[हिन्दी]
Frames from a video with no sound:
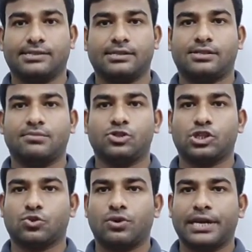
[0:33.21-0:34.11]
सिस्टम
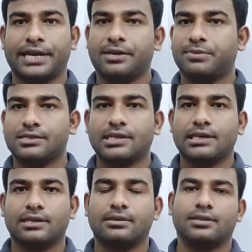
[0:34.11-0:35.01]
जिसको ग्रेड मेजर
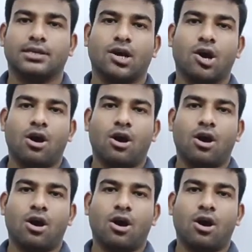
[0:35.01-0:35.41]
कहते थे